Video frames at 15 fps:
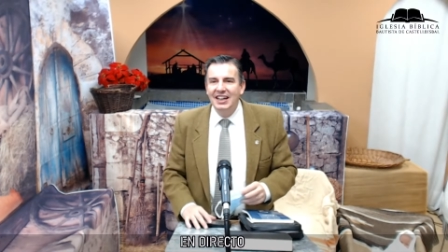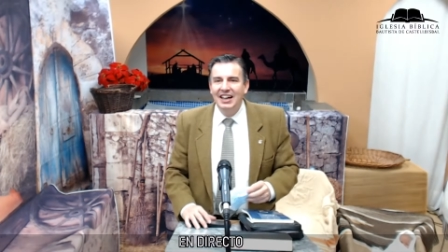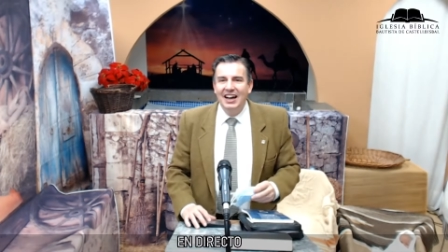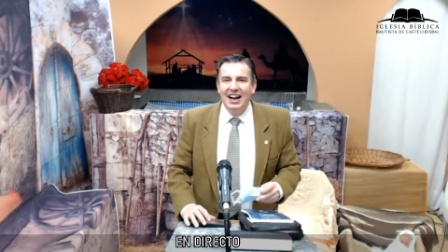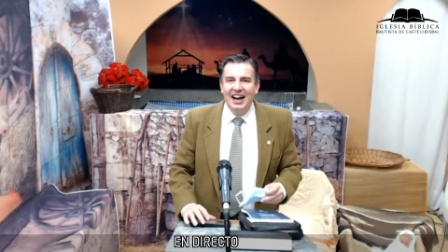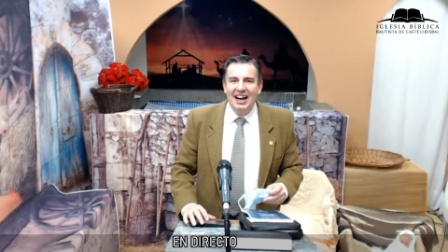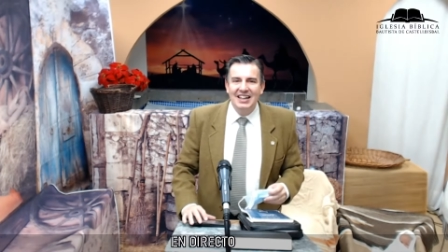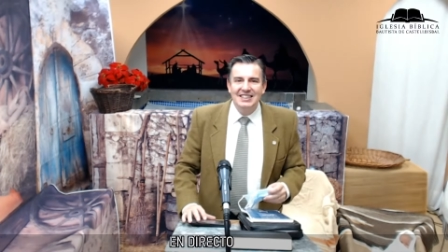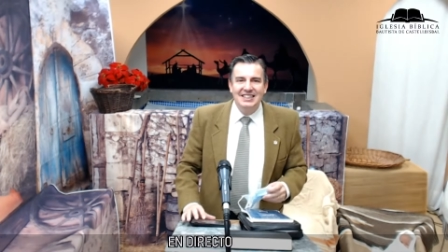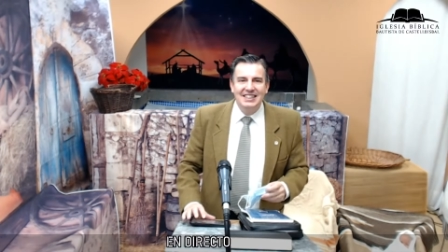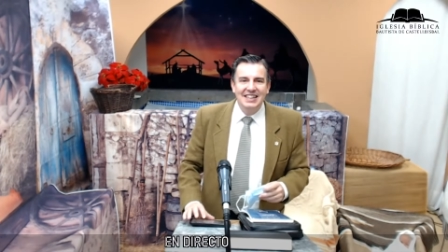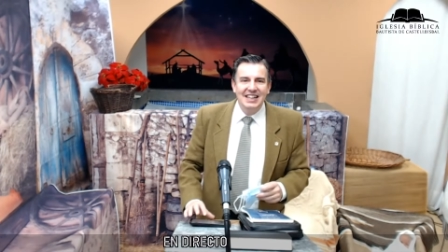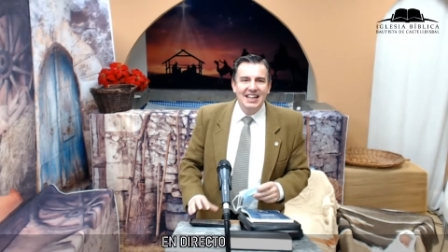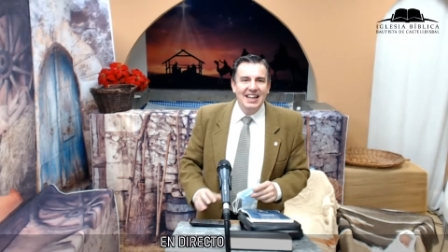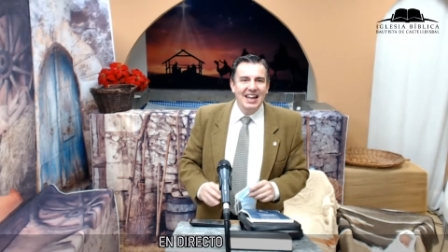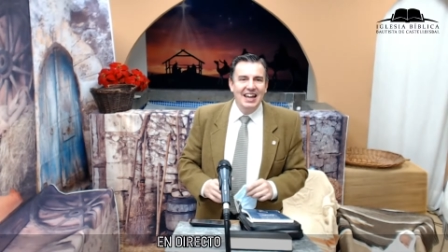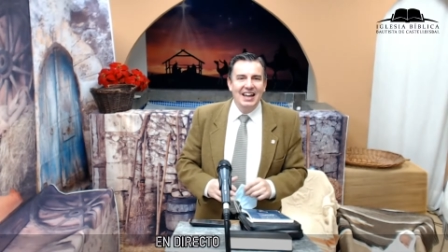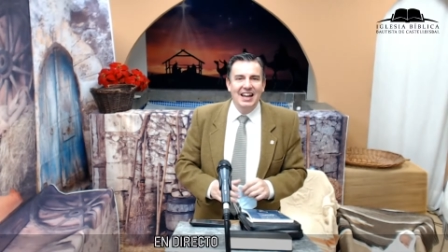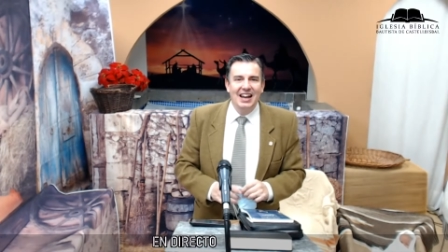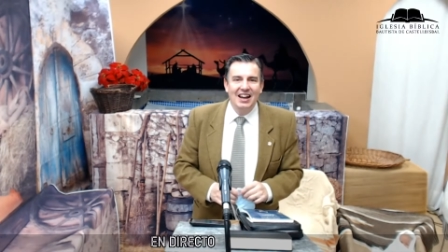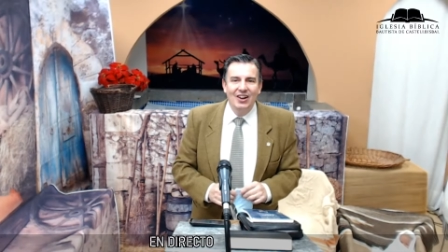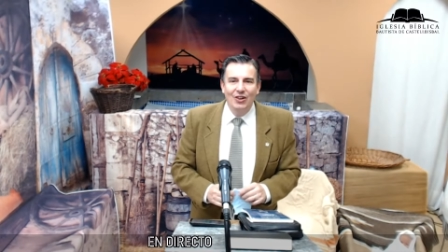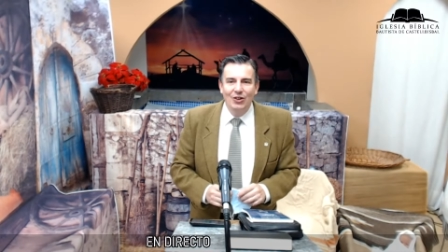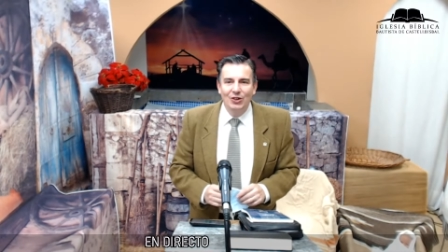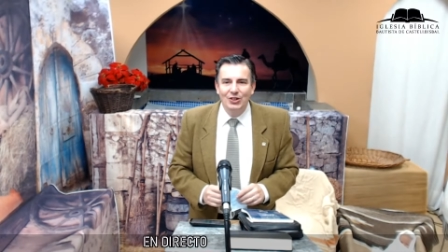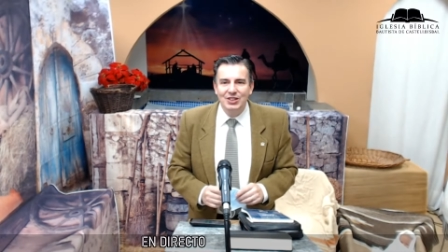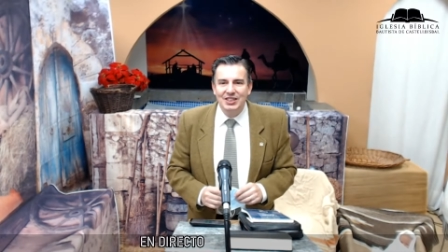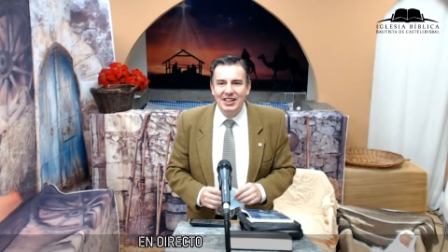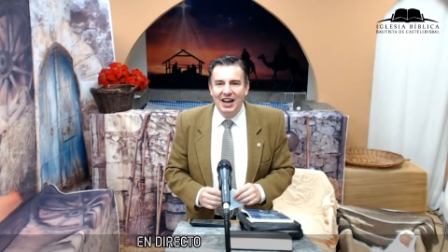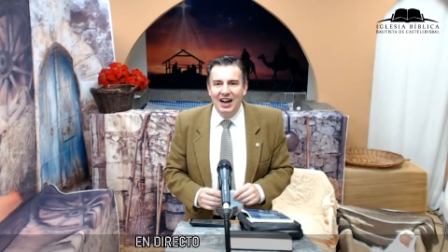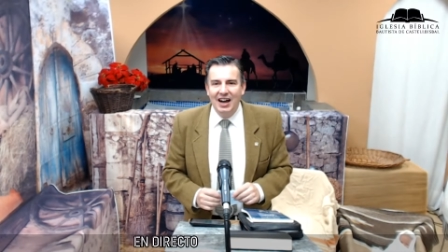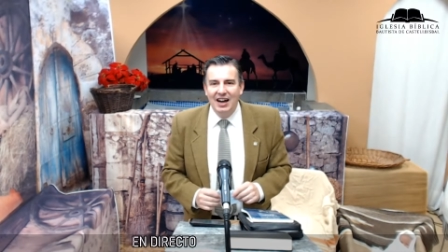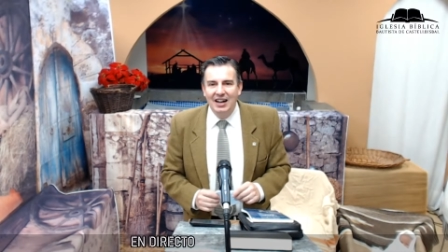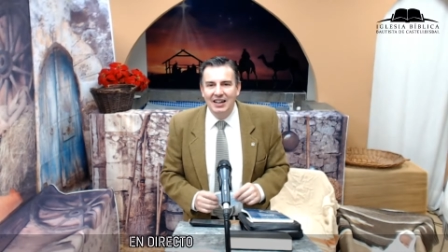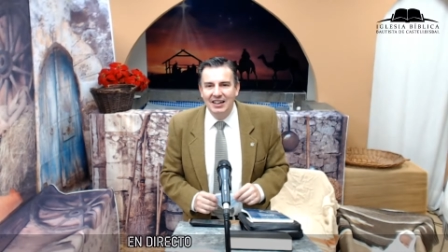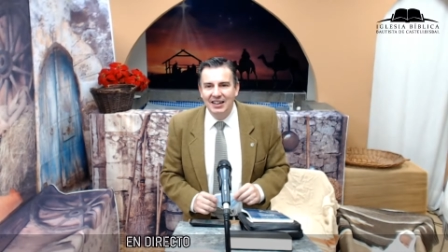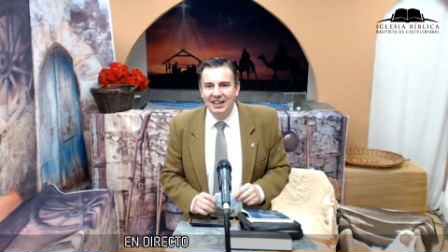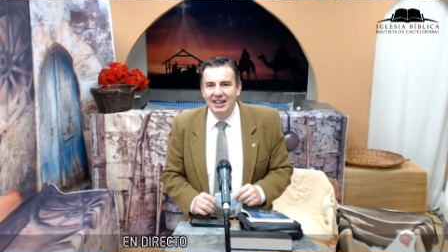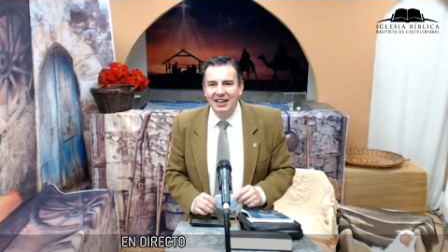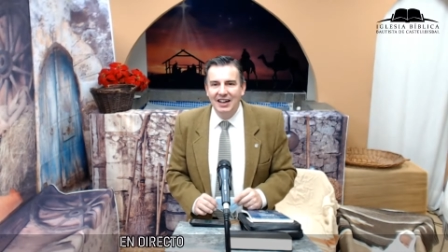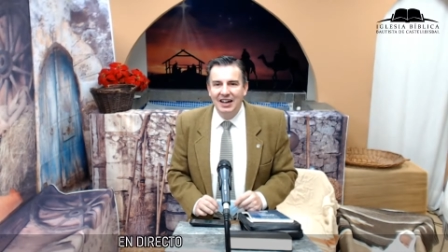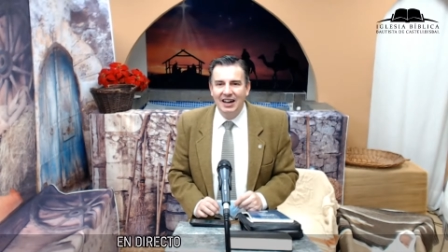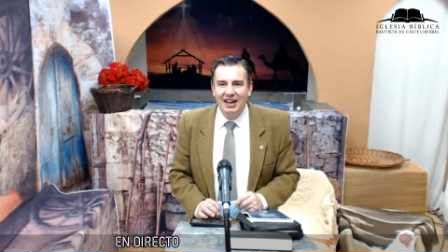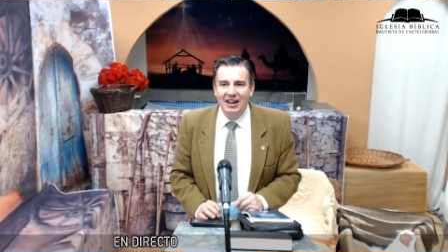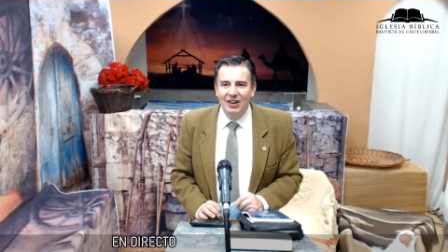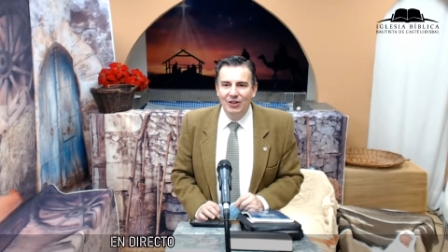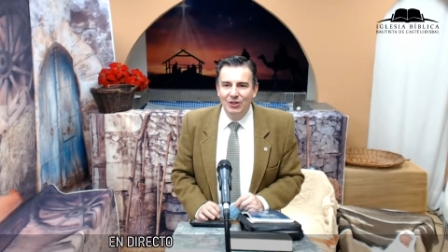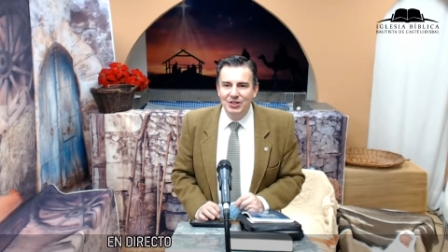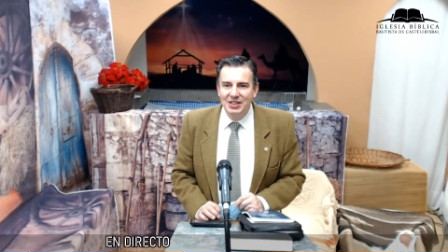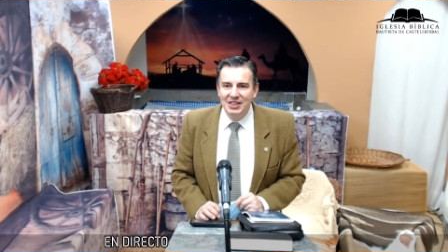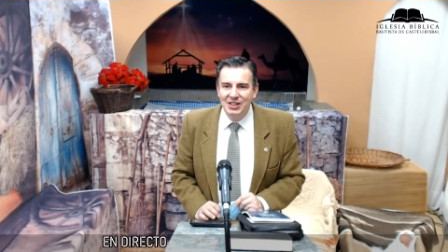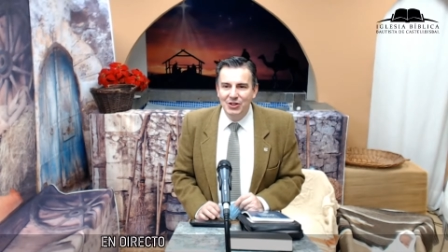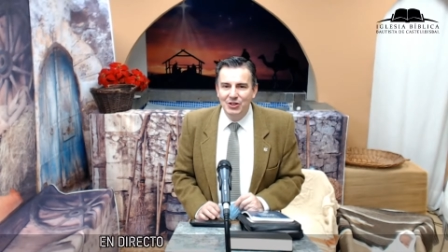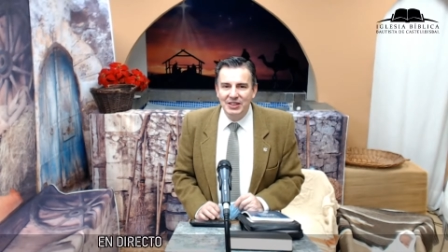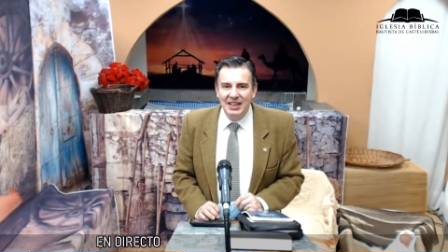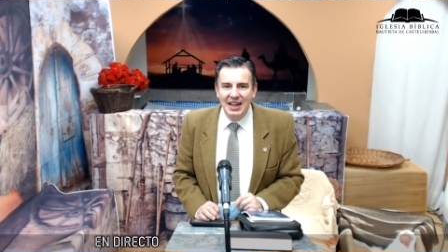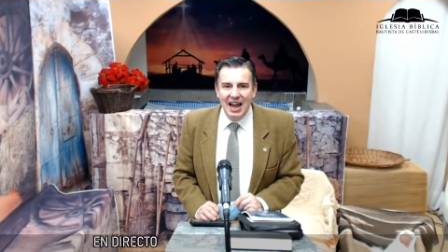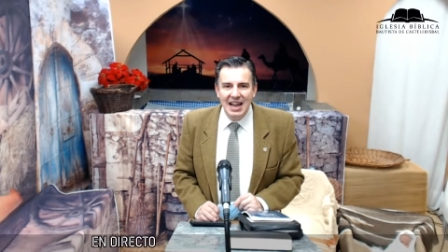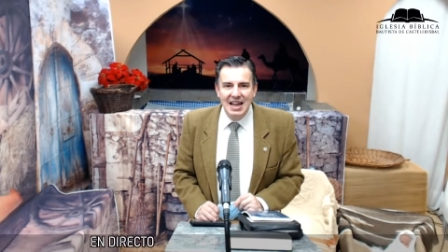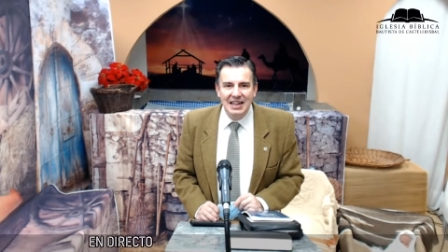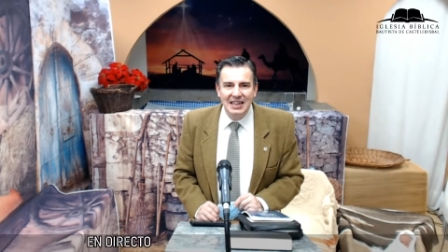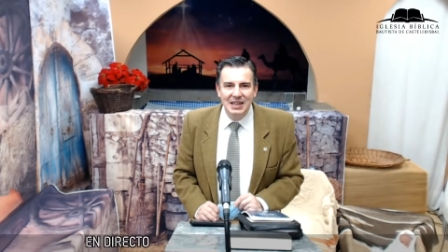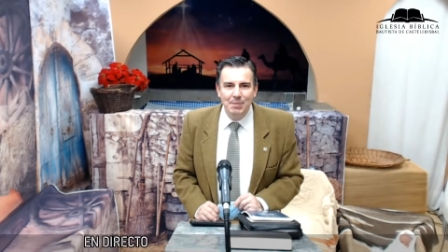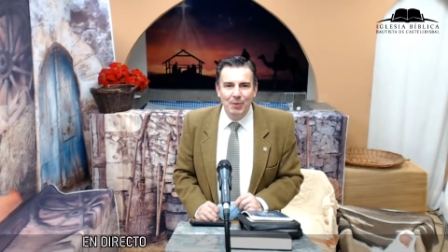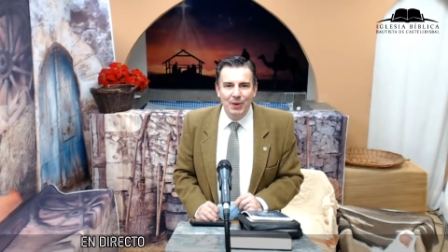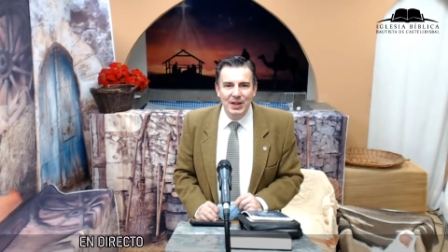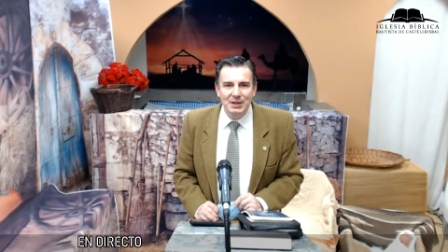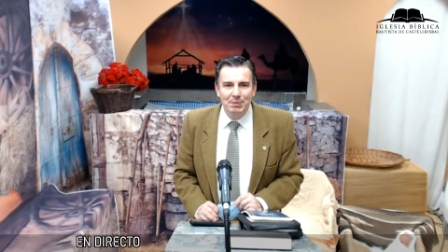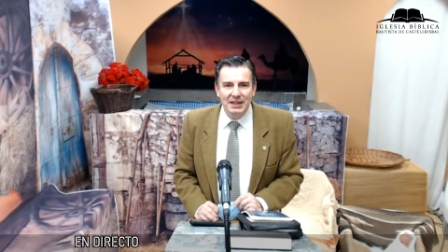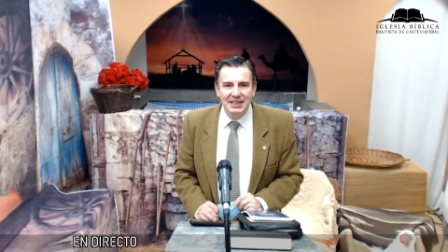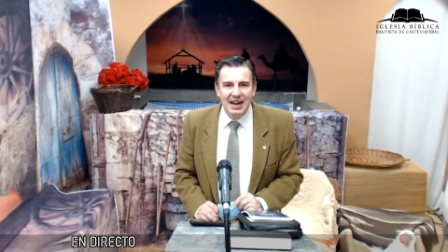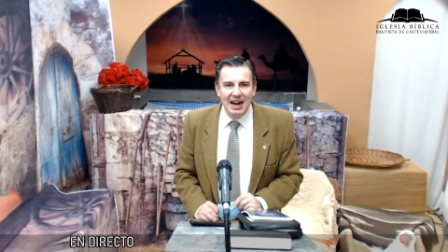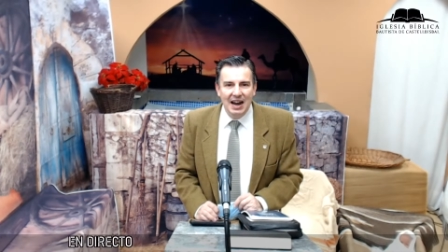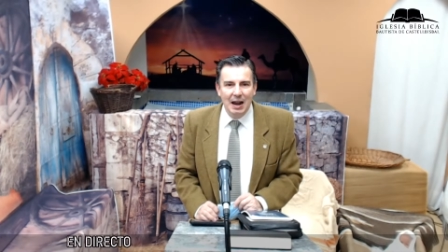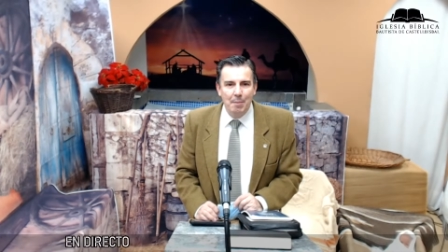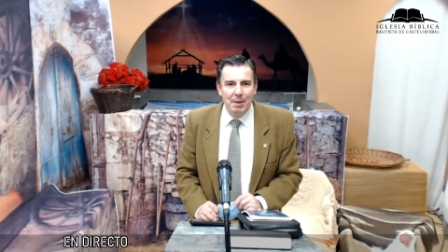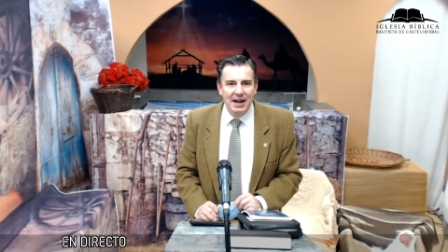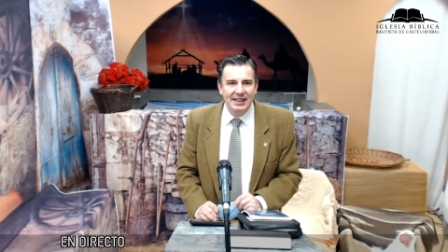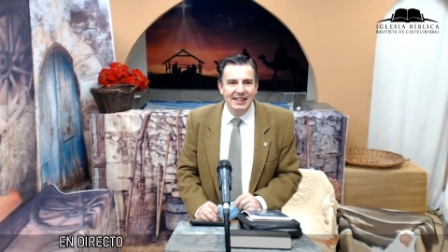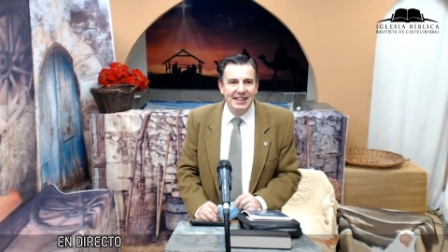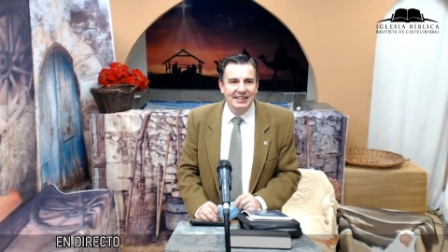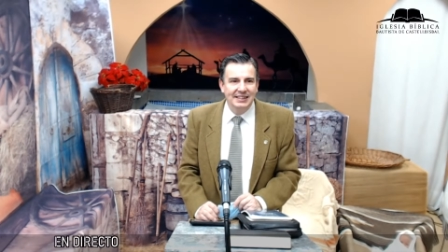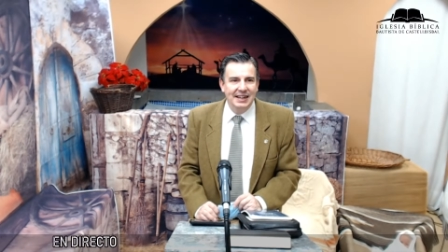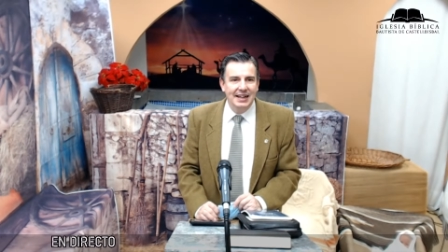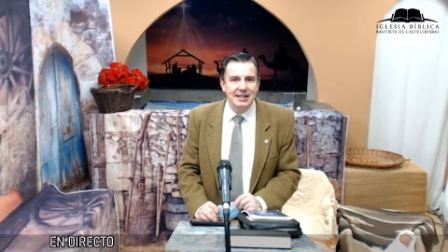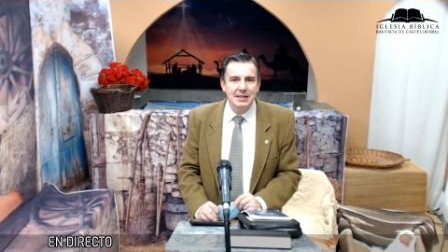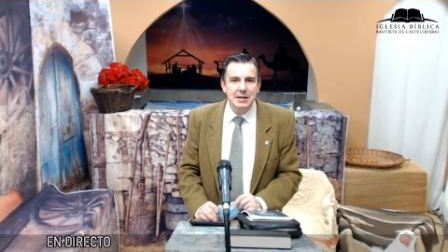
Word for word: así que los, ah, los niños que hay aquí podéis pasar a la parte de atrás.